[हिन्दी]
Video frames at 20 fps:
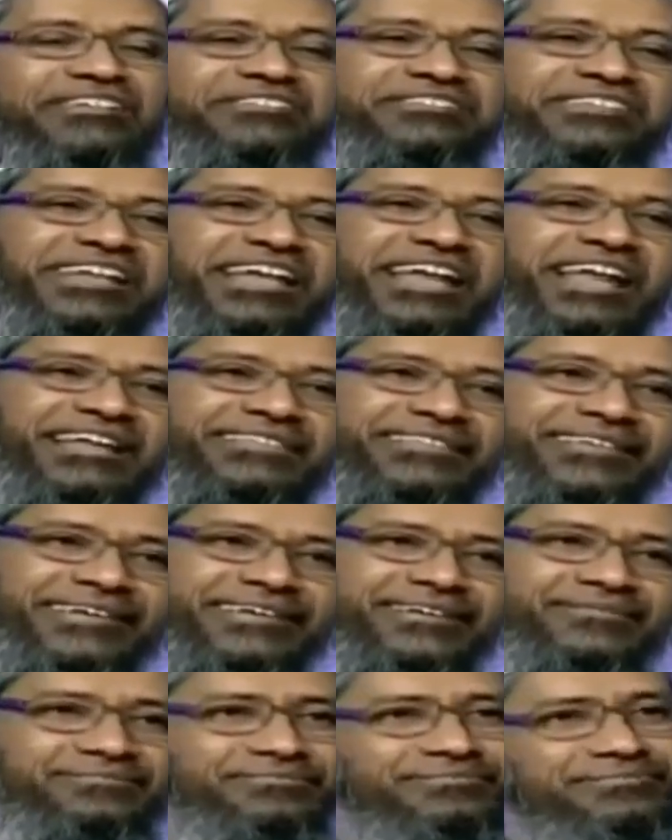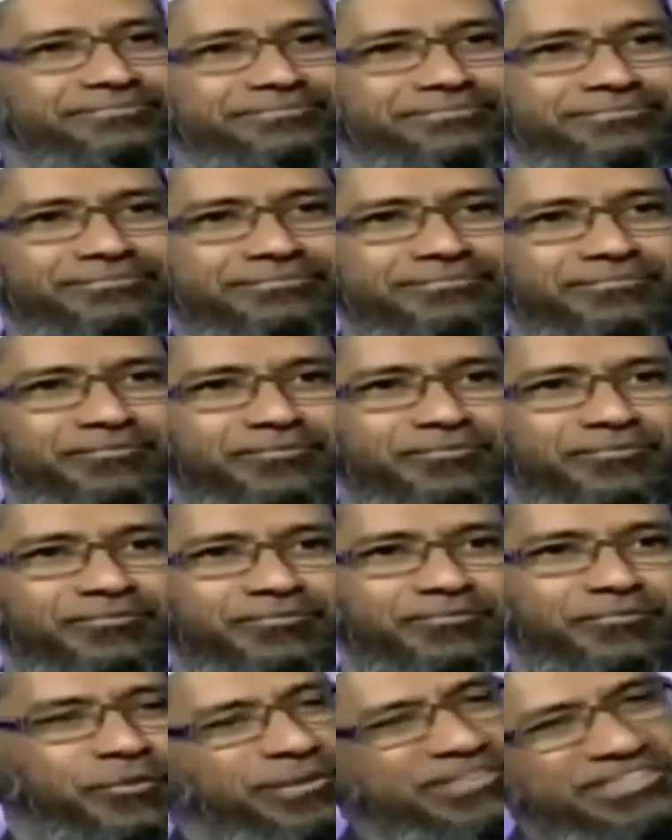डे के सीरियल आते
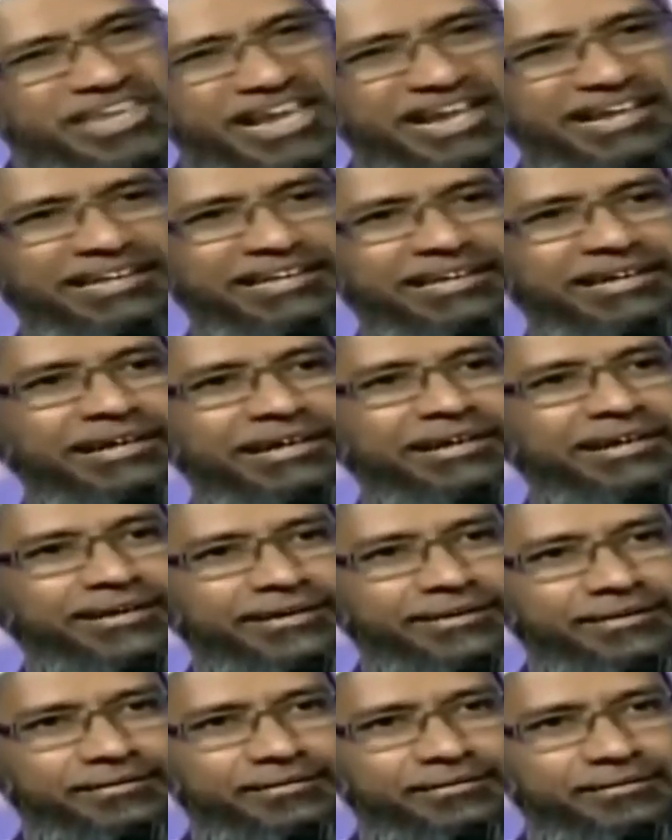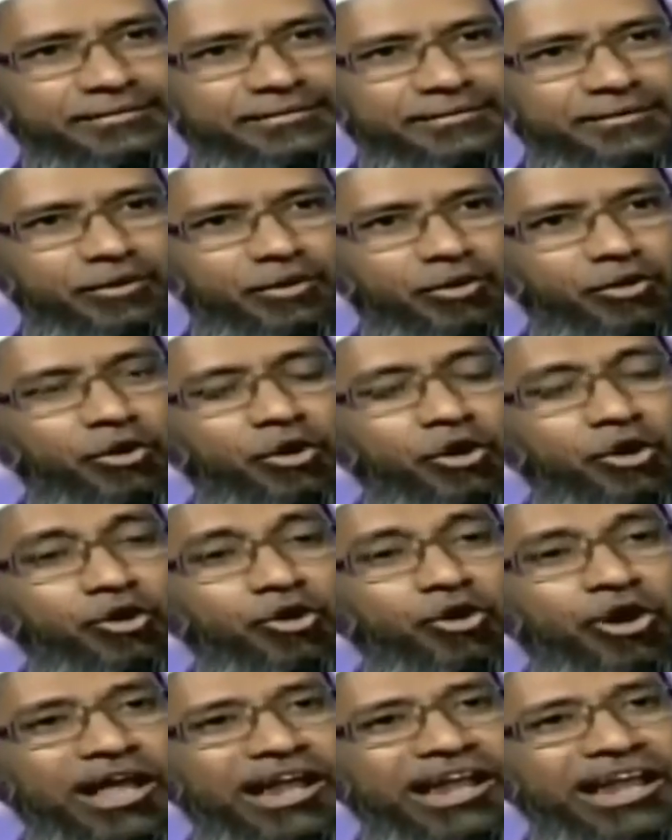हैं वो बच्चे एक्टिंग कर रहे हैं लोग
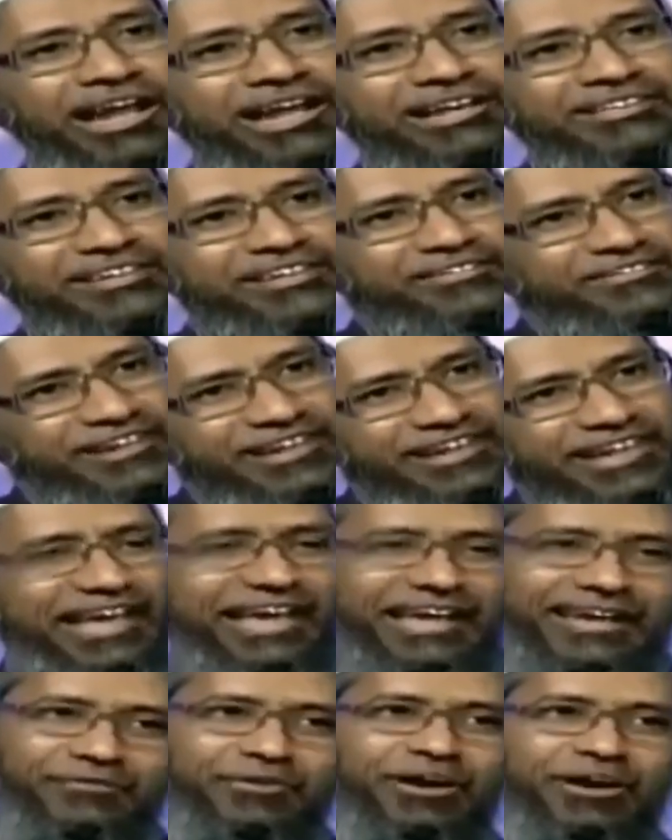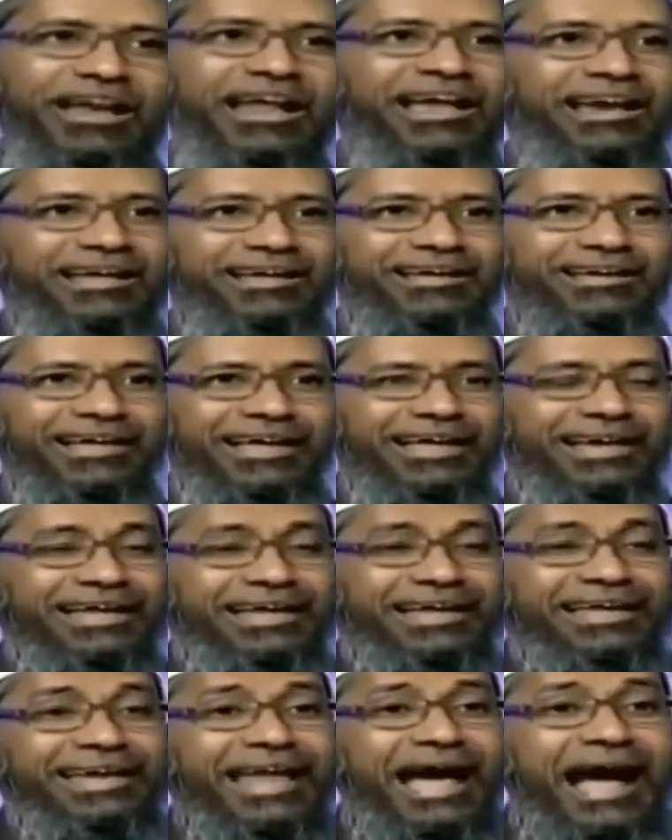को अल्लाह की तरफ लेके आ रहे वो हलाल है
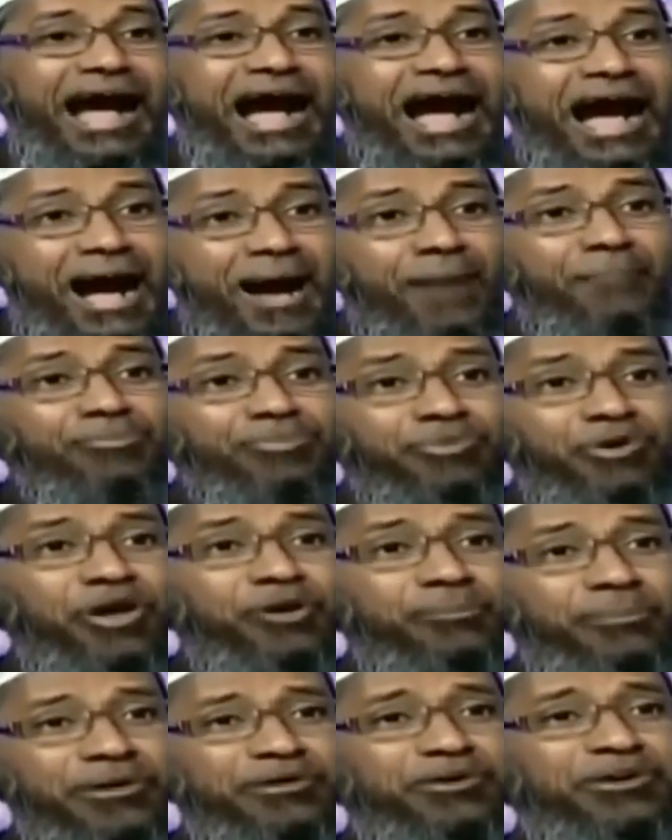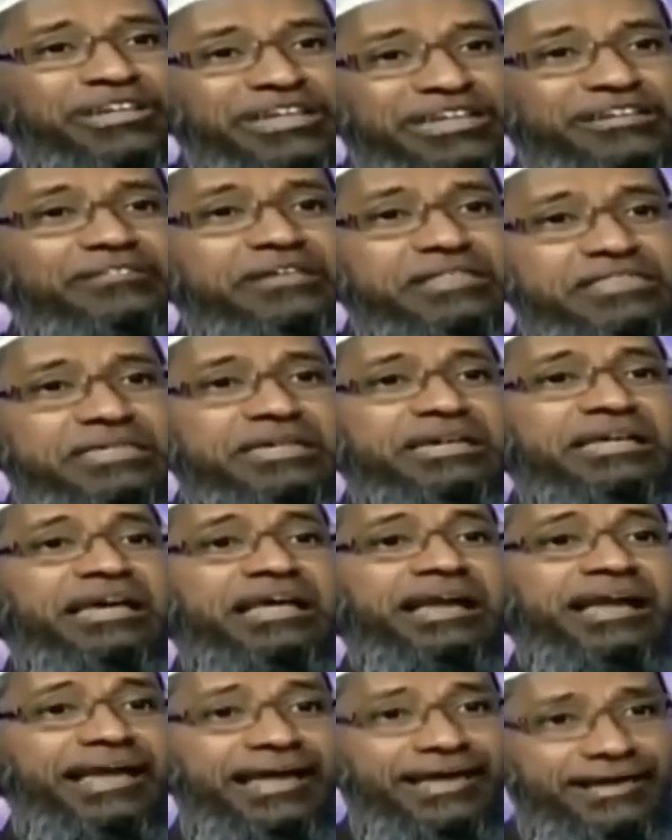लेकिन आम तौर पे जो टीवी
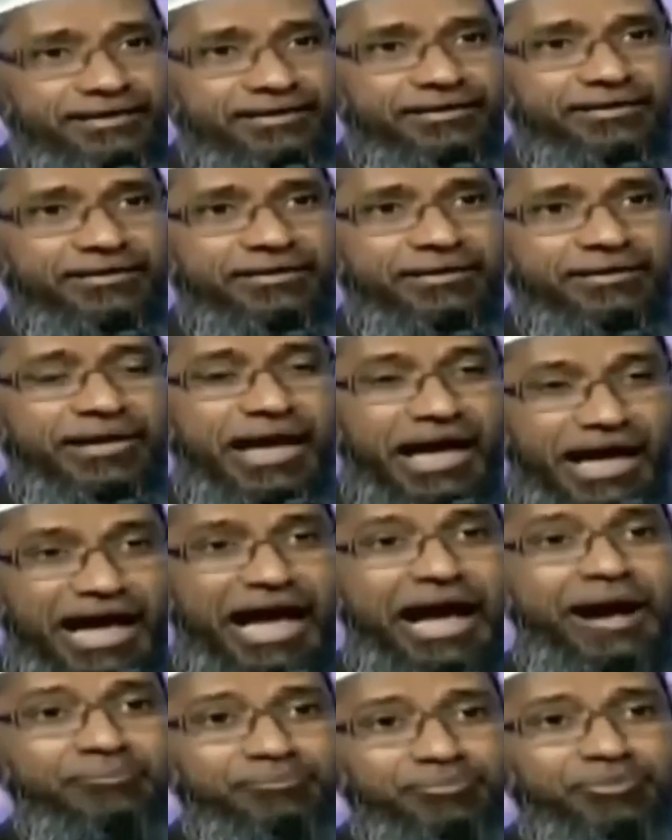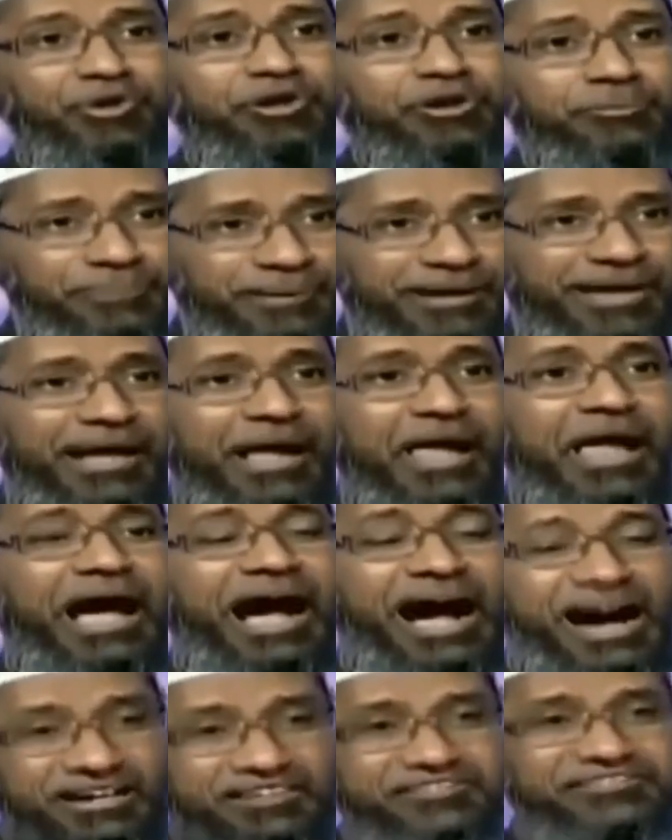सीरियल है आम तौर पे
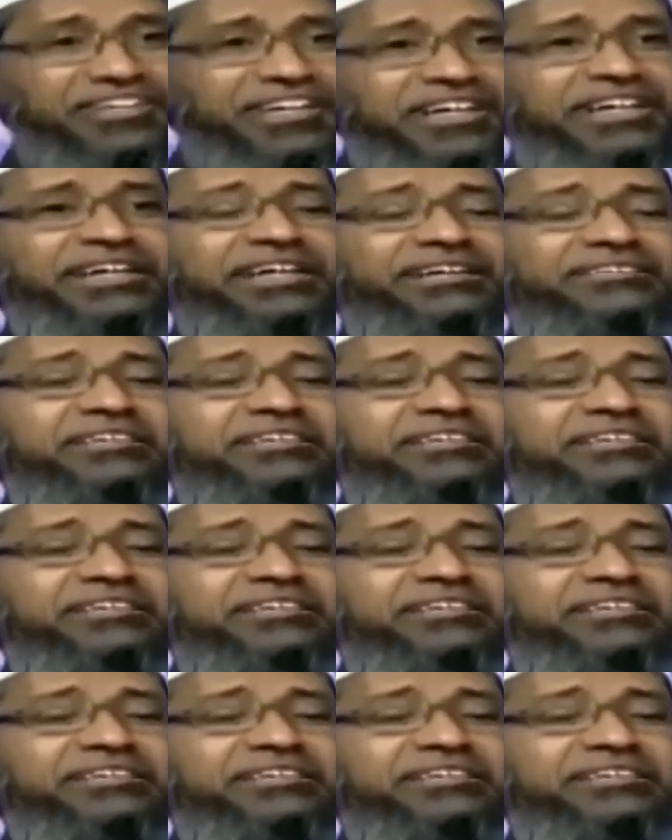अक्सर